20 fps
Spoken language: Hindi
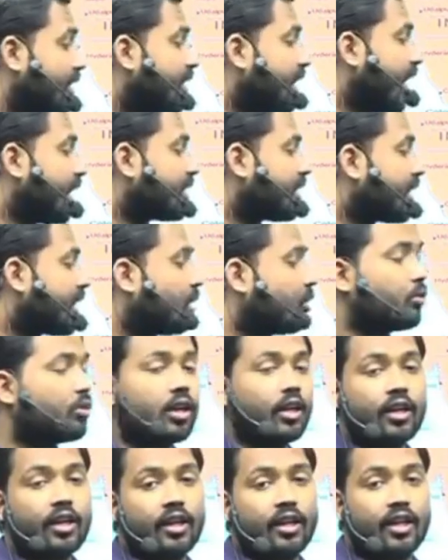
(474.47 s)
यहाँ से
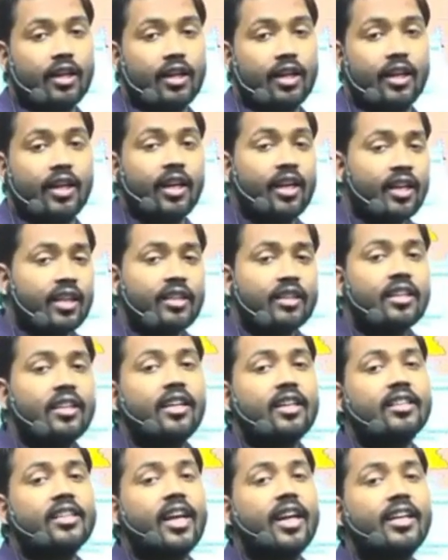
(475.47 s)
काउंटर करने के लिए
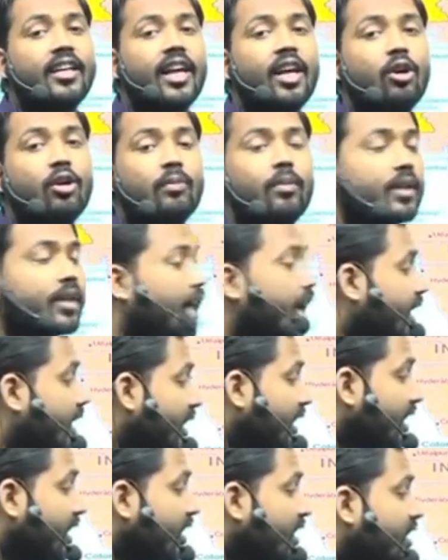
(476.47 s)
इसलिए चाइना को पता है कि